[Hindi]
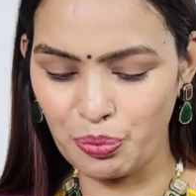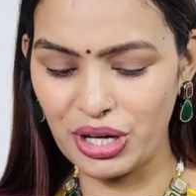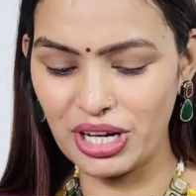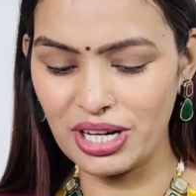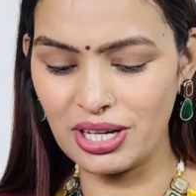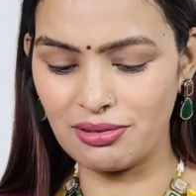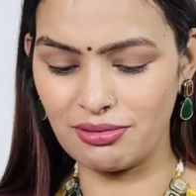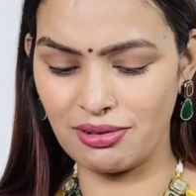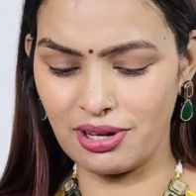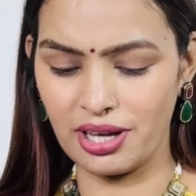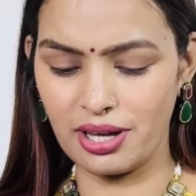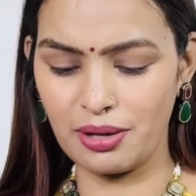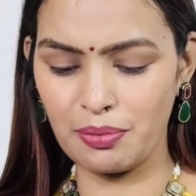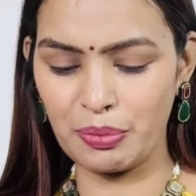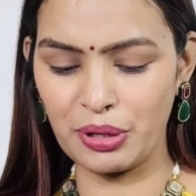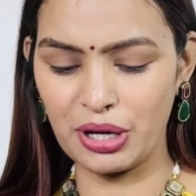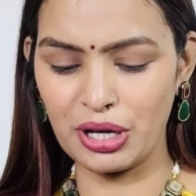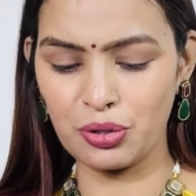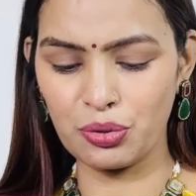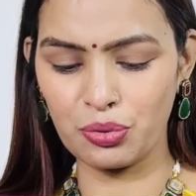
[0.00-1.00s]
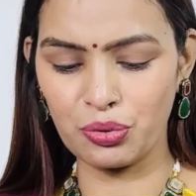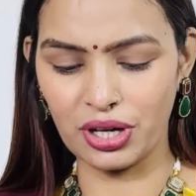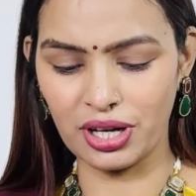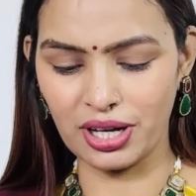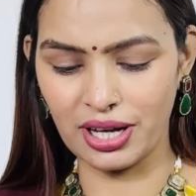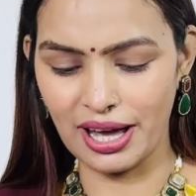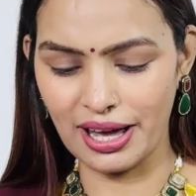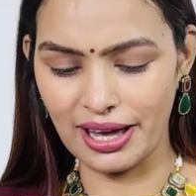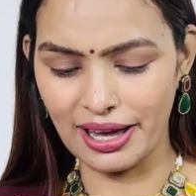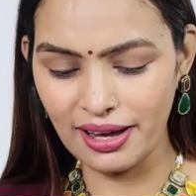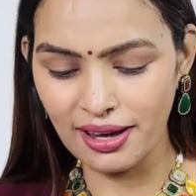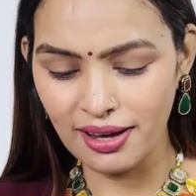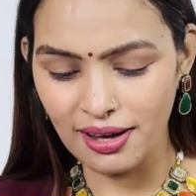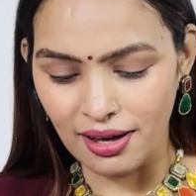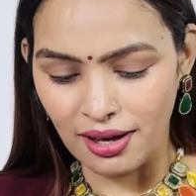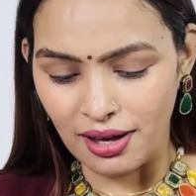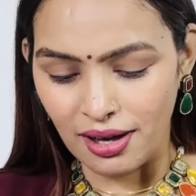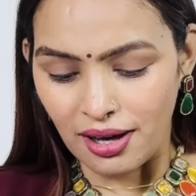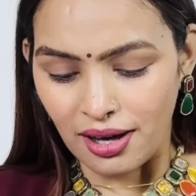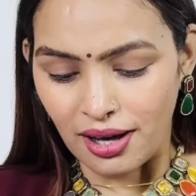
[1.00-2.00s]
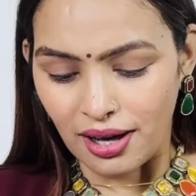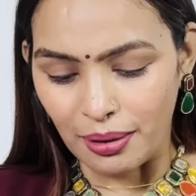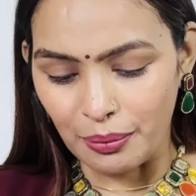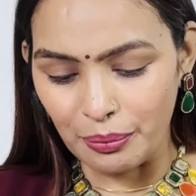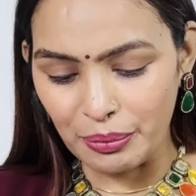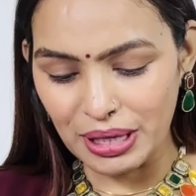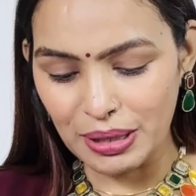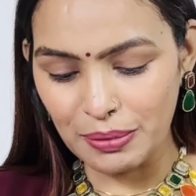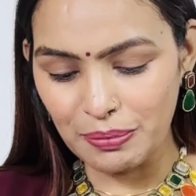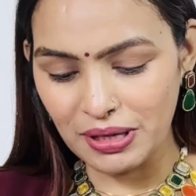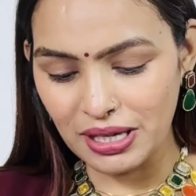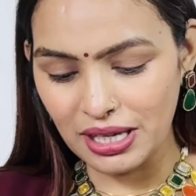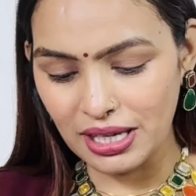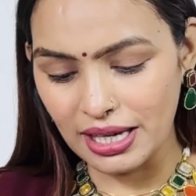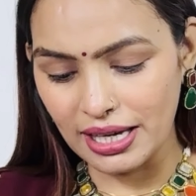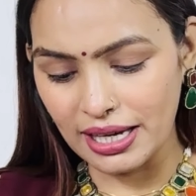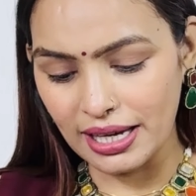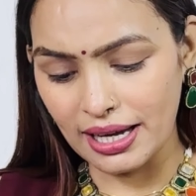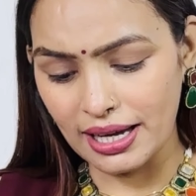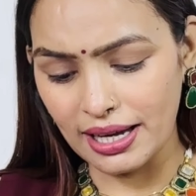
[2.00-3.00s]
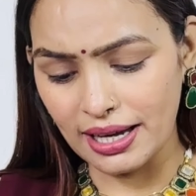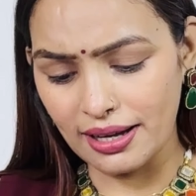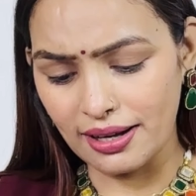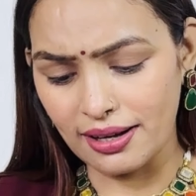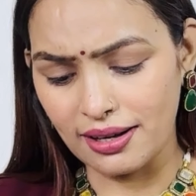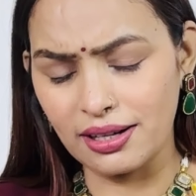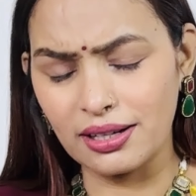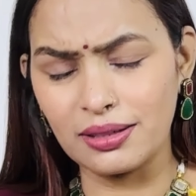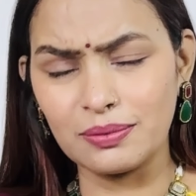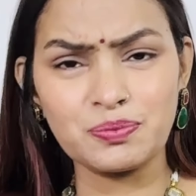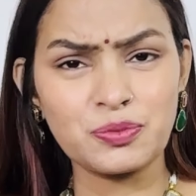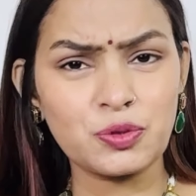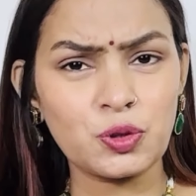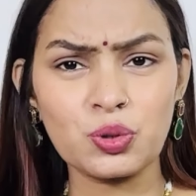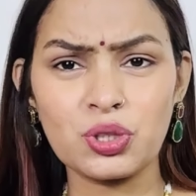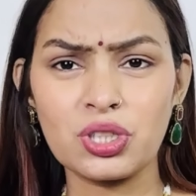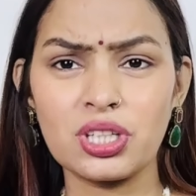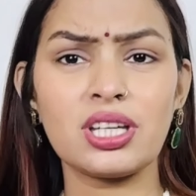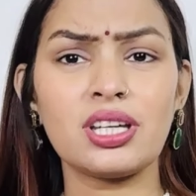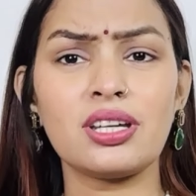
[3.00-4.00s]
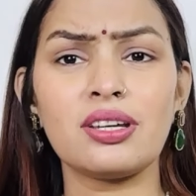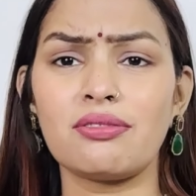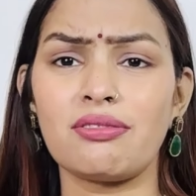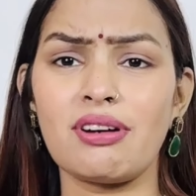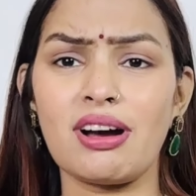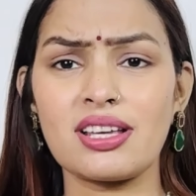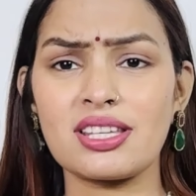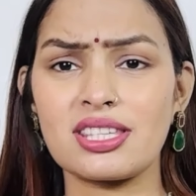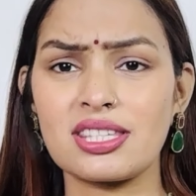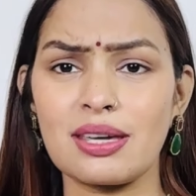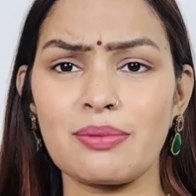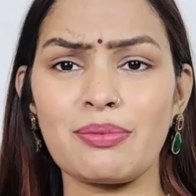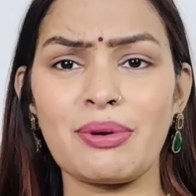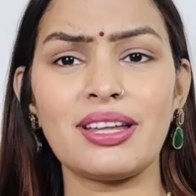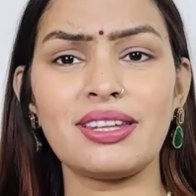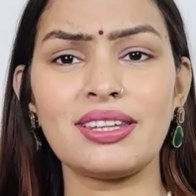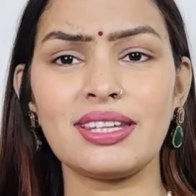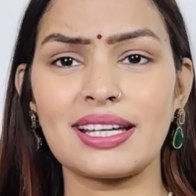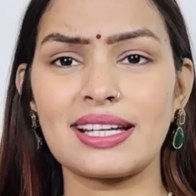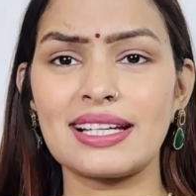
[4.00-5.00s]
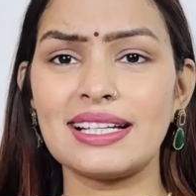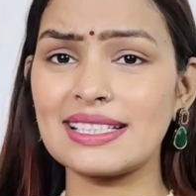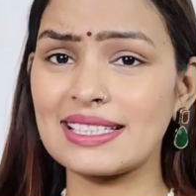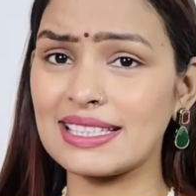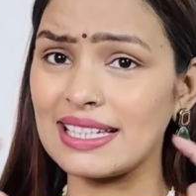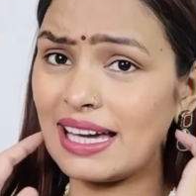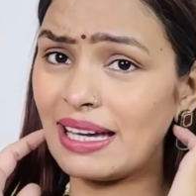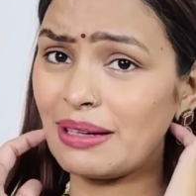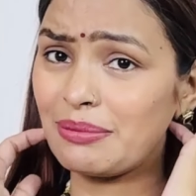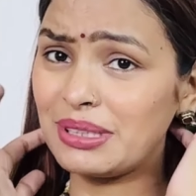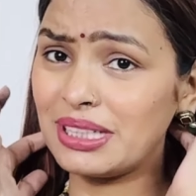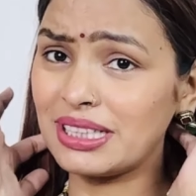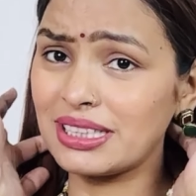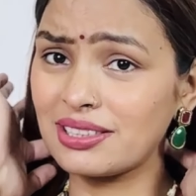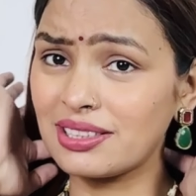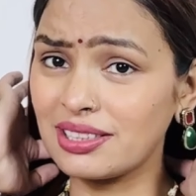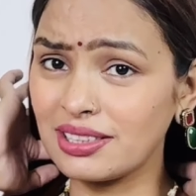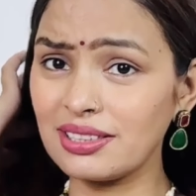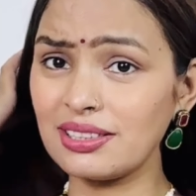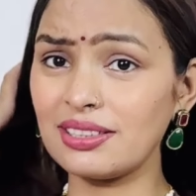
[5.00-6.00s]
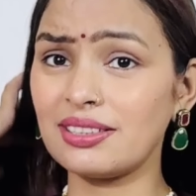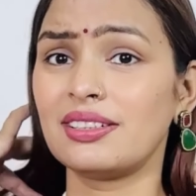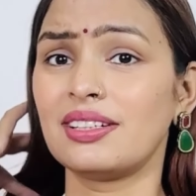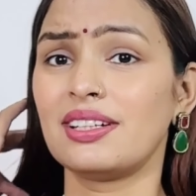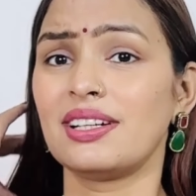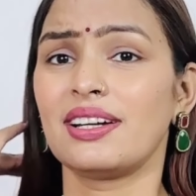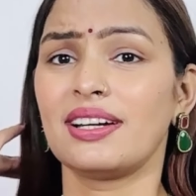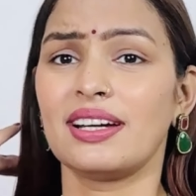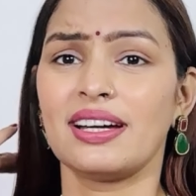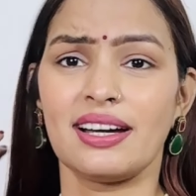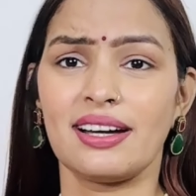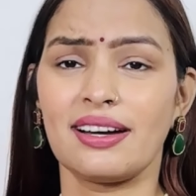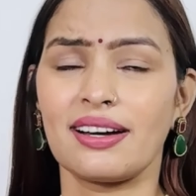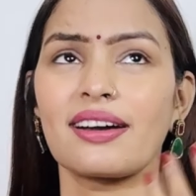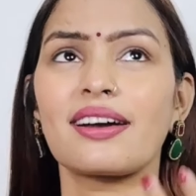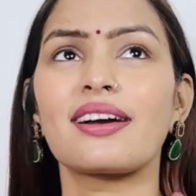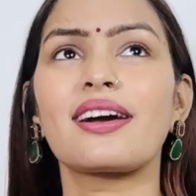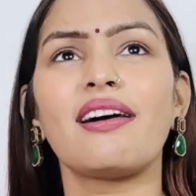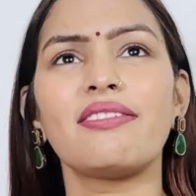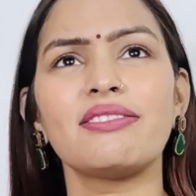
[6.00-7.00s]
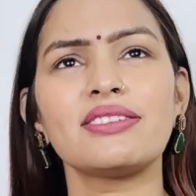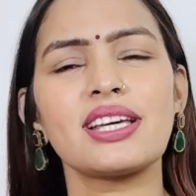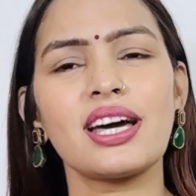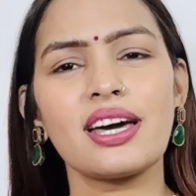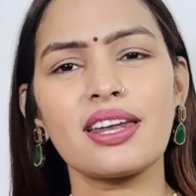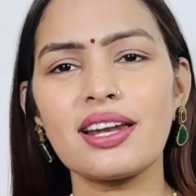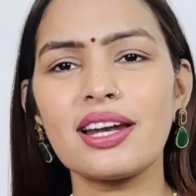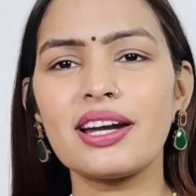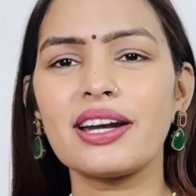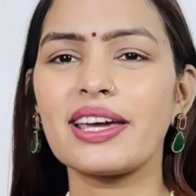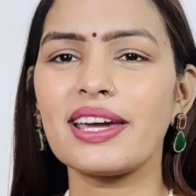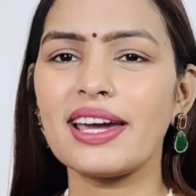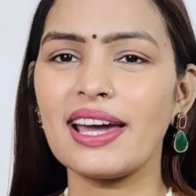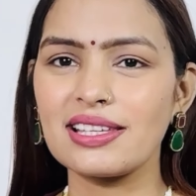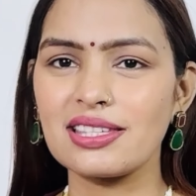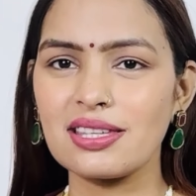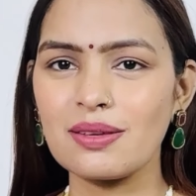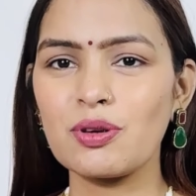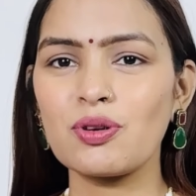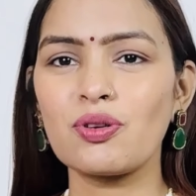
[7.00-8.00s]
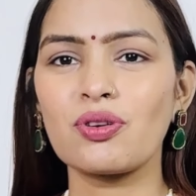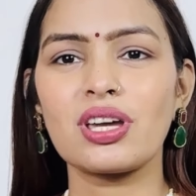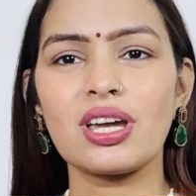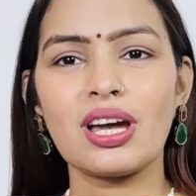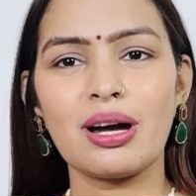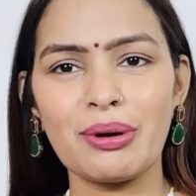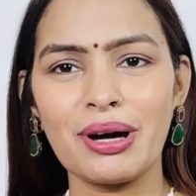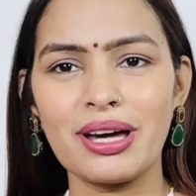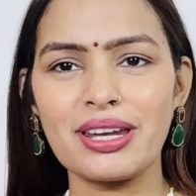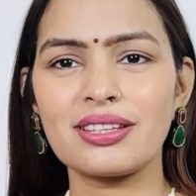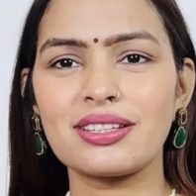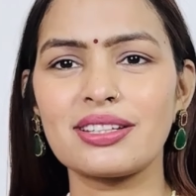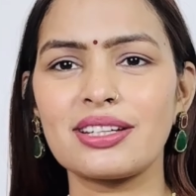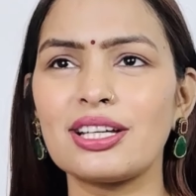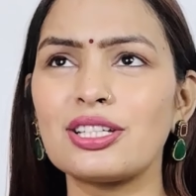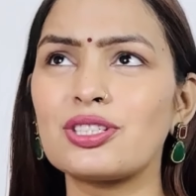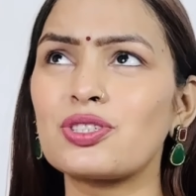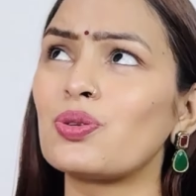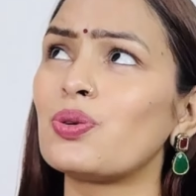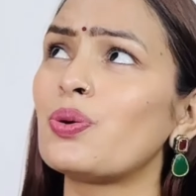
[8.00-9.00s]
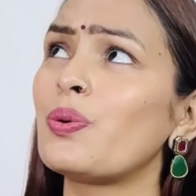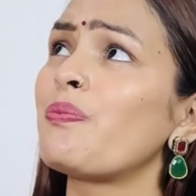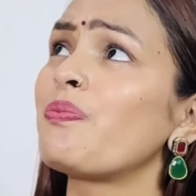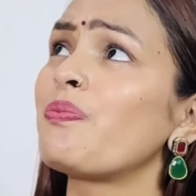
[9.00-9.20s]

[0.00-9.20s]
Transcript: प्रिंट है प्रिंट हो रखा है मे बी ये टू थ्री वास के बाद निकल जाए बट काफ़ी सारी लड़कियाँ ऐसी भी होंगी हमारी तरह जो